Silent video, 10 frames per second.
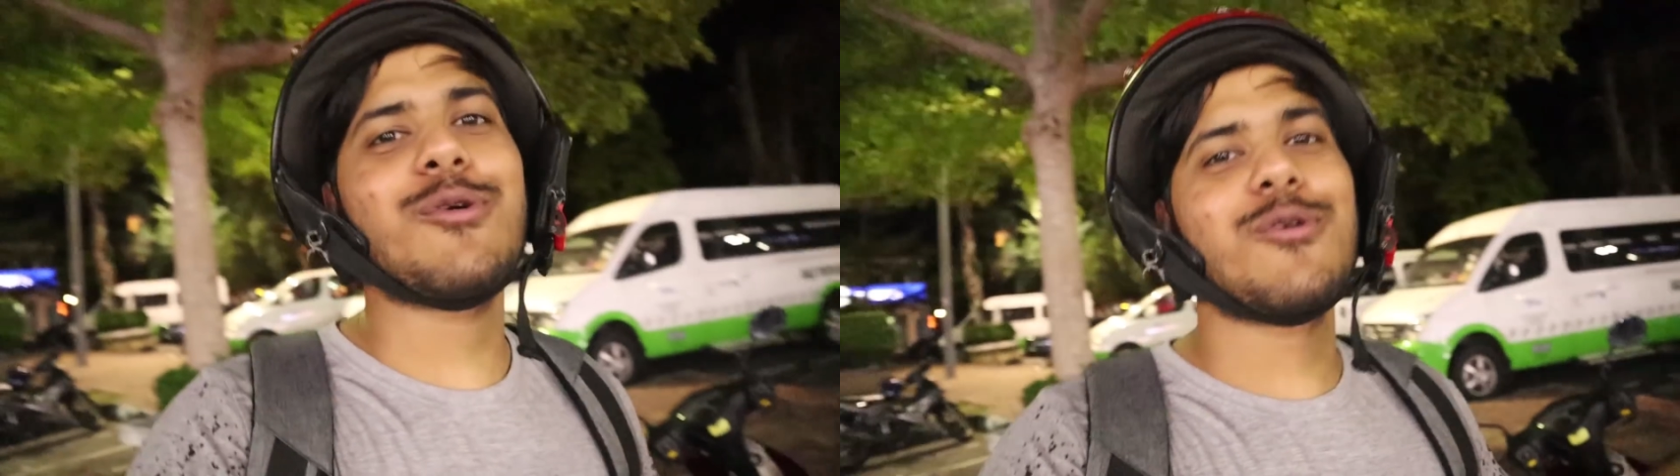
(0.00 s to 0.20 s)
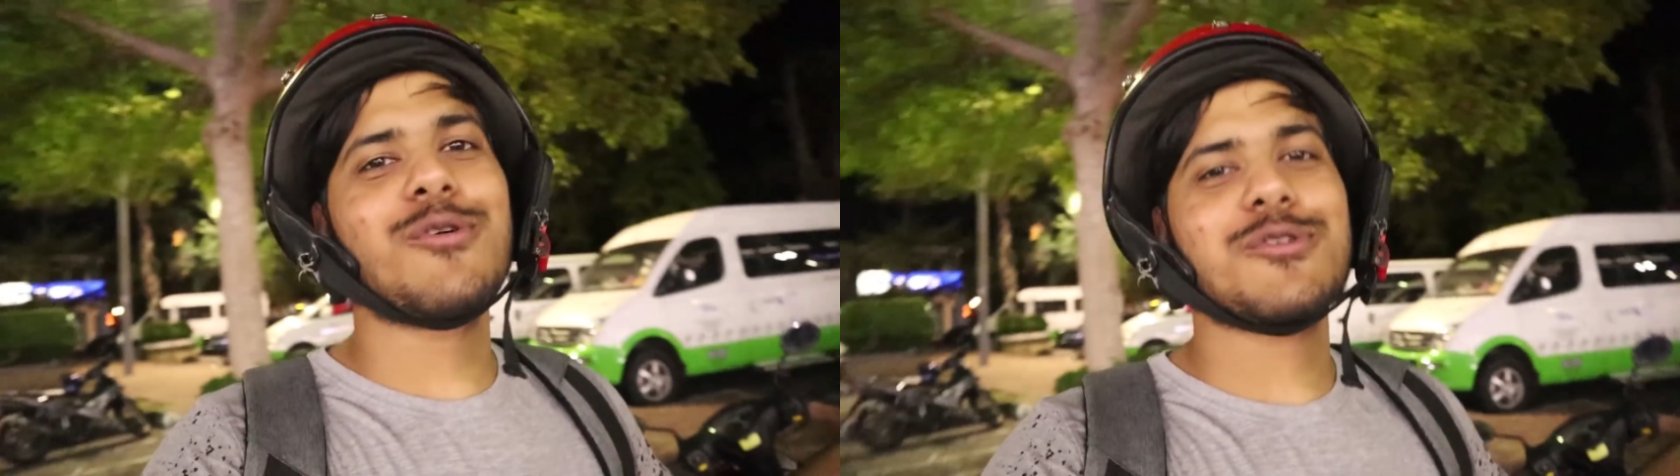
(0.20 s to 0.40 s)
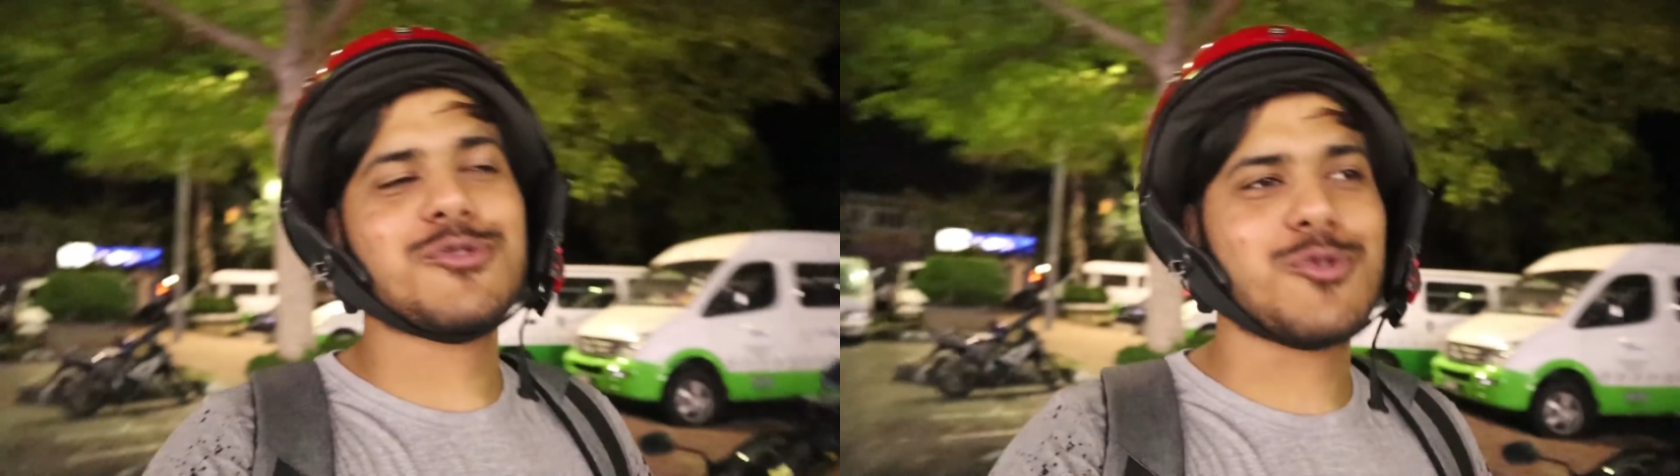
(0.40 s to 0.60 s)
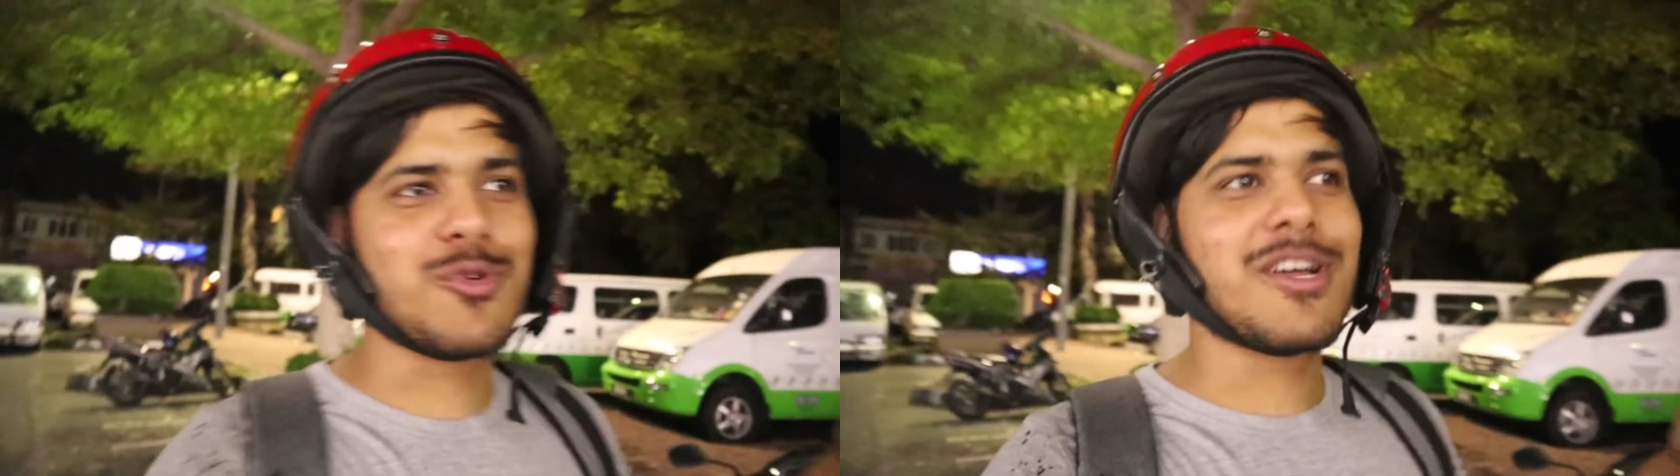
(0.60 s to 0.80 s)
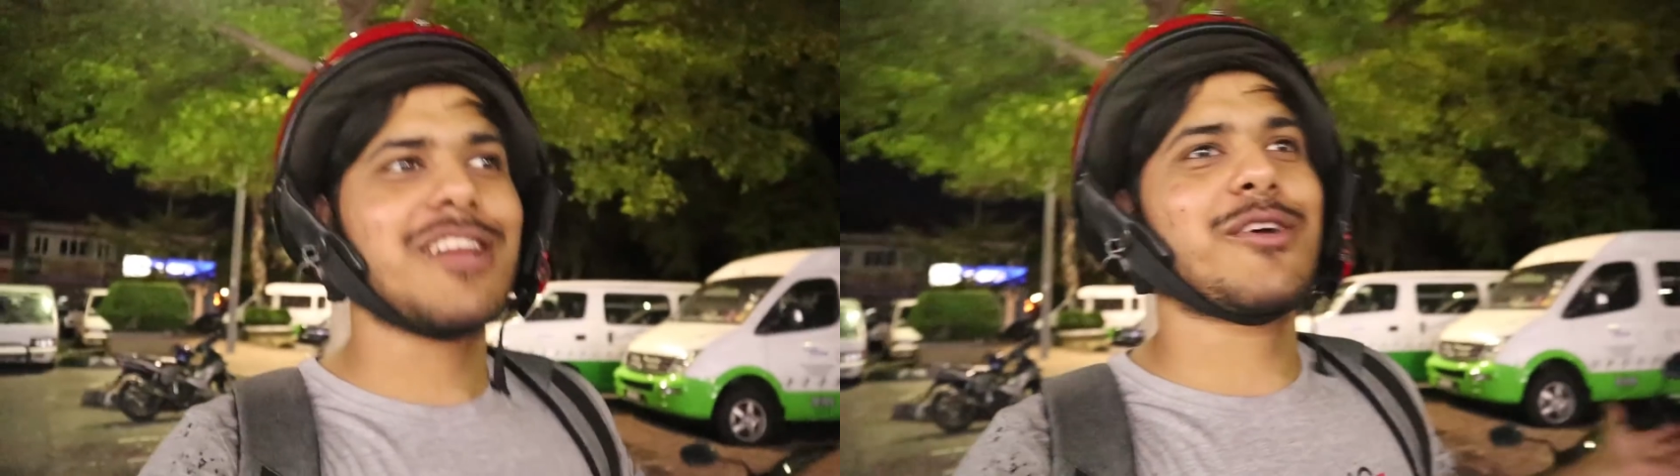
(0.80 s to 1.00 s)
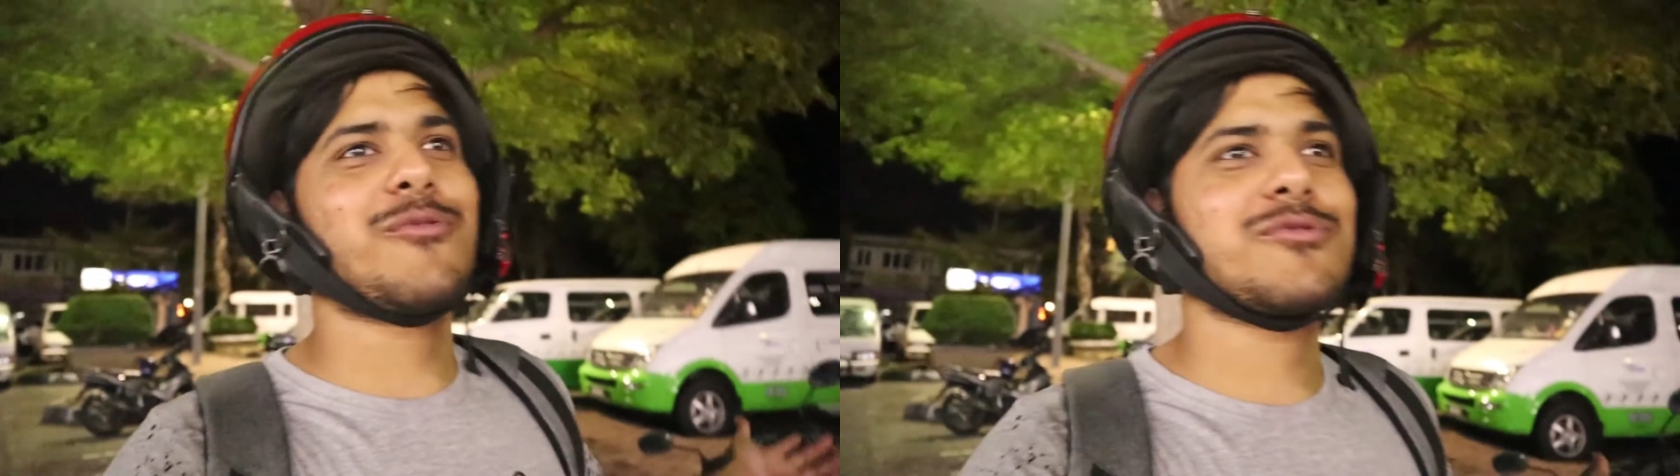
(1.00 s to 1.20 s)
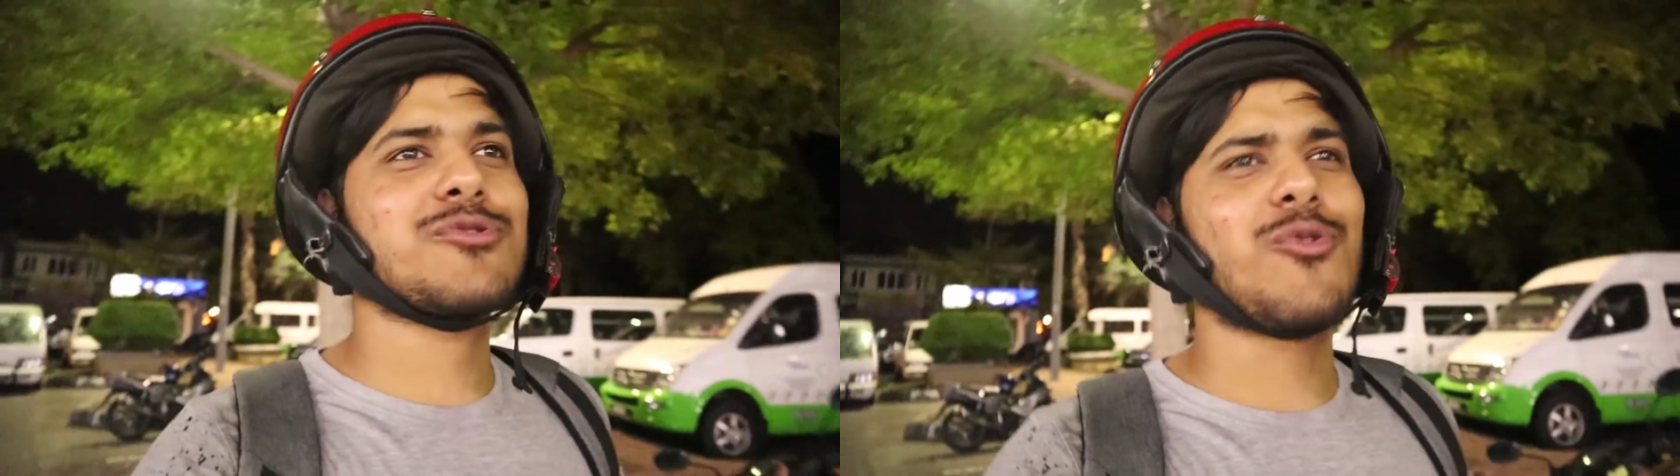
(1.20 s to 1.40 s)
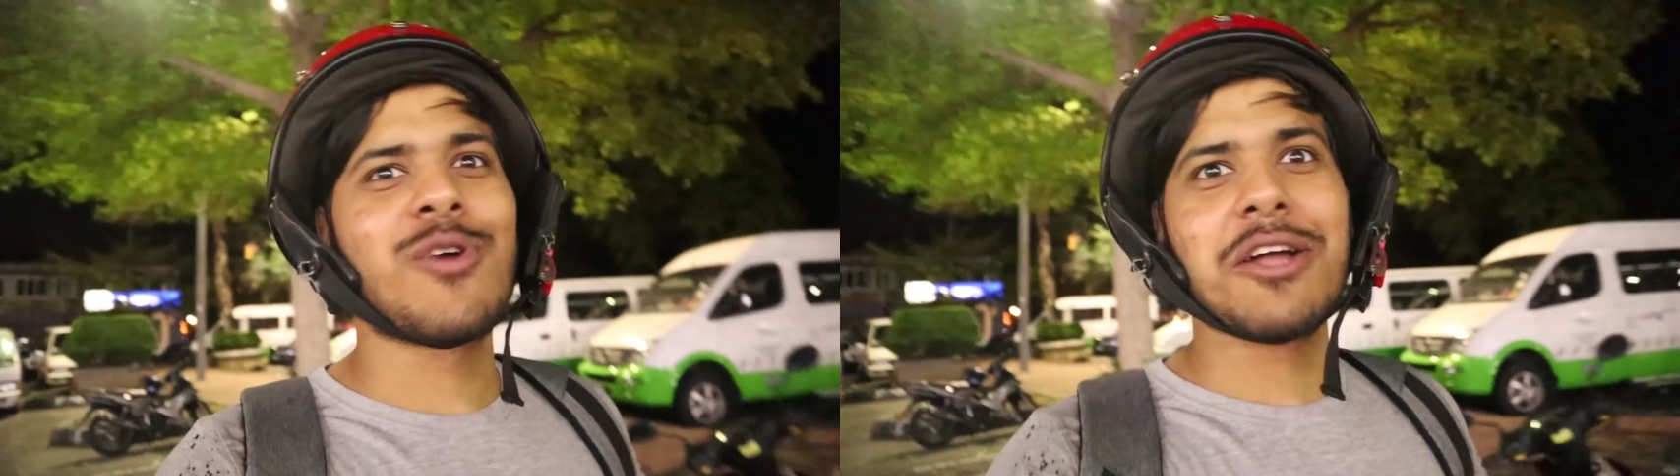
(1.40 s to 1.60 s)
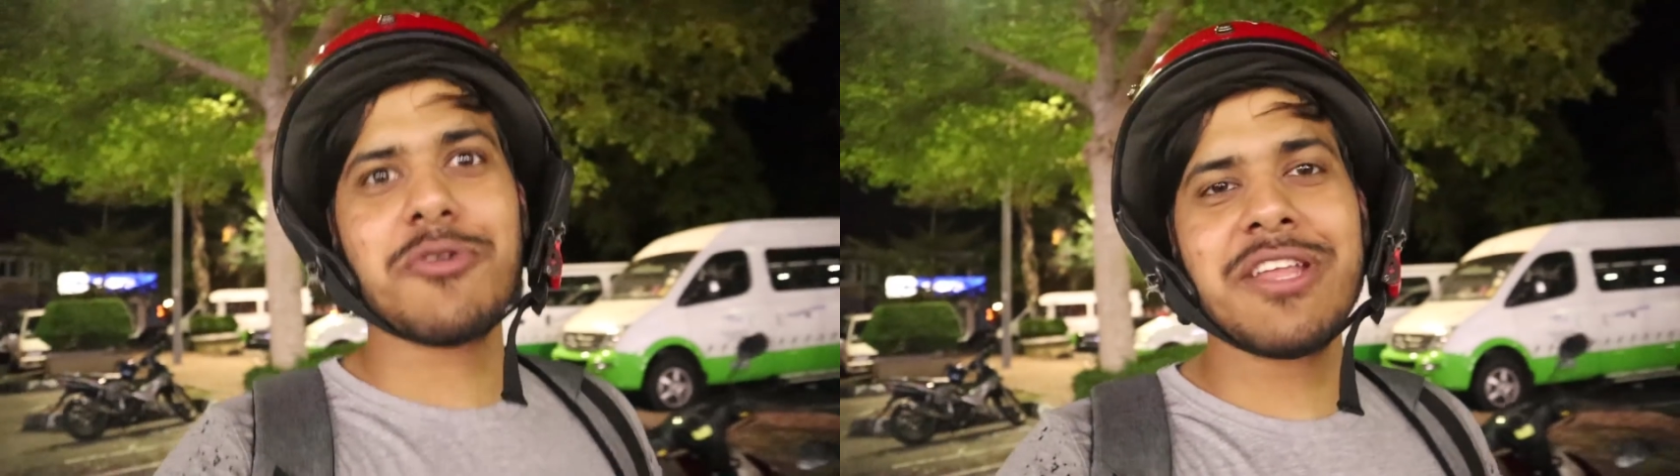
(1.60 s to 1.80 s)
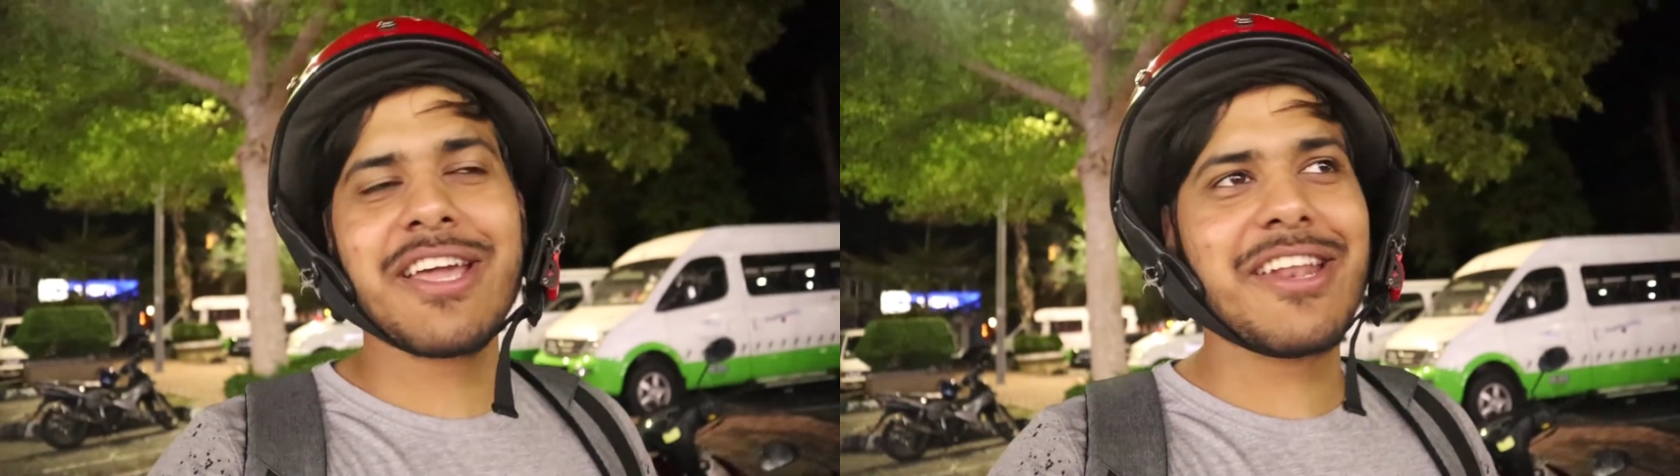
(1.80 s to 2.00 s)
और सो जाता हूँ सोऊंगा
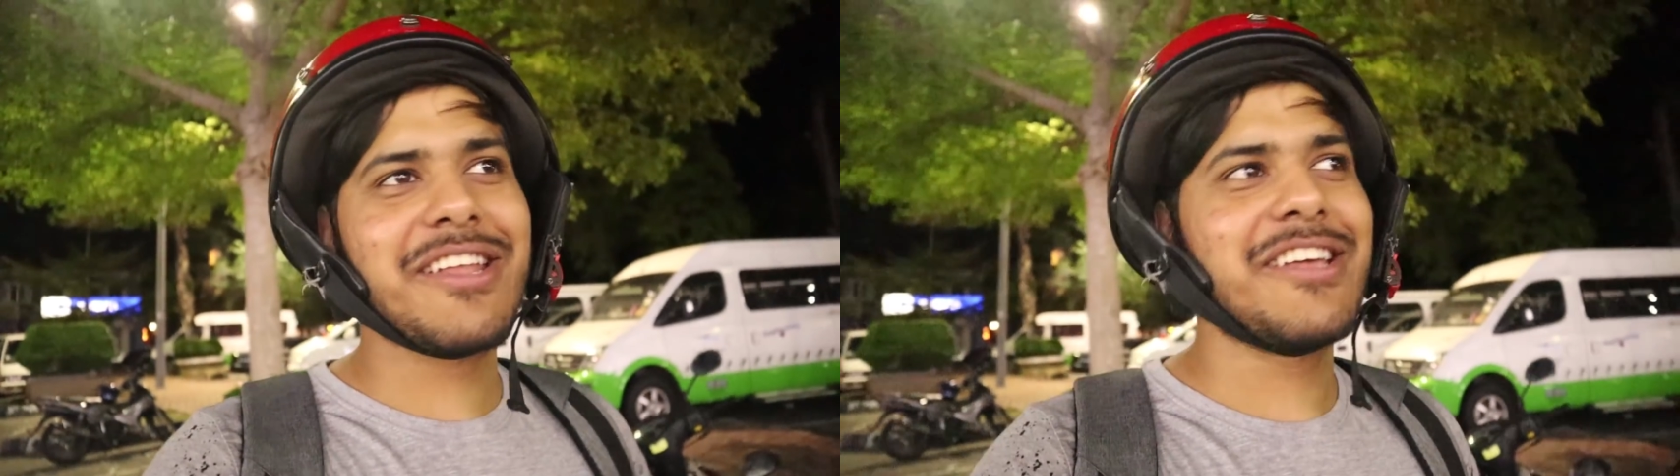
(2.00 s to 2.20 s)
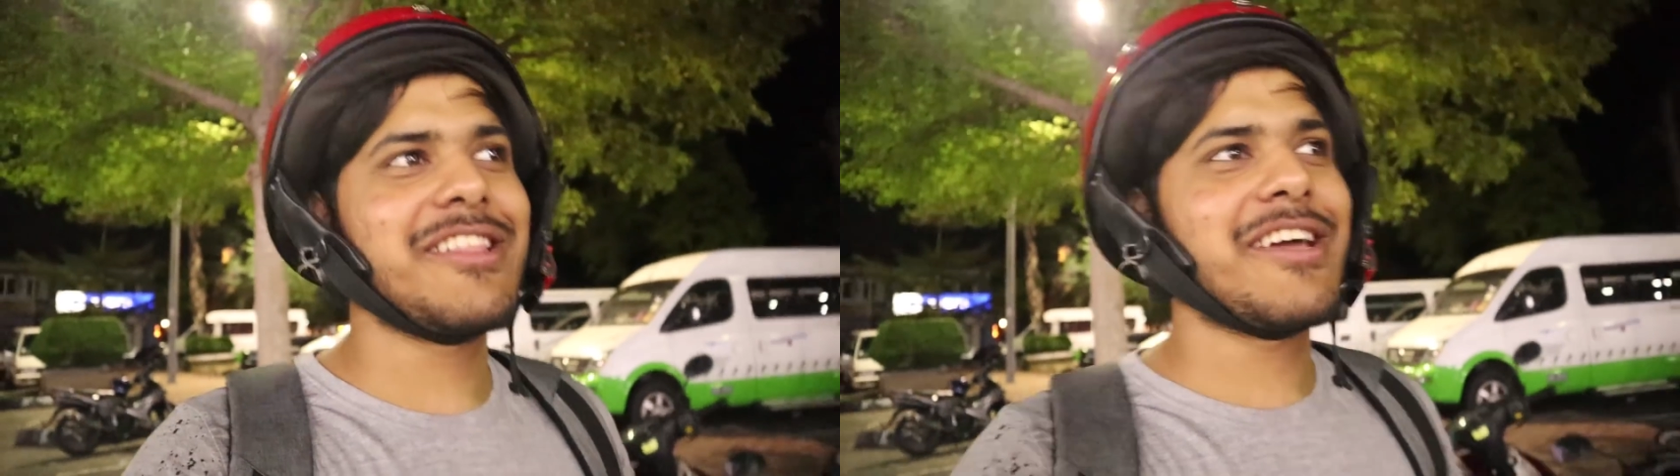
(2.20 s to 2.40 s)
तो नहीं खैर नींद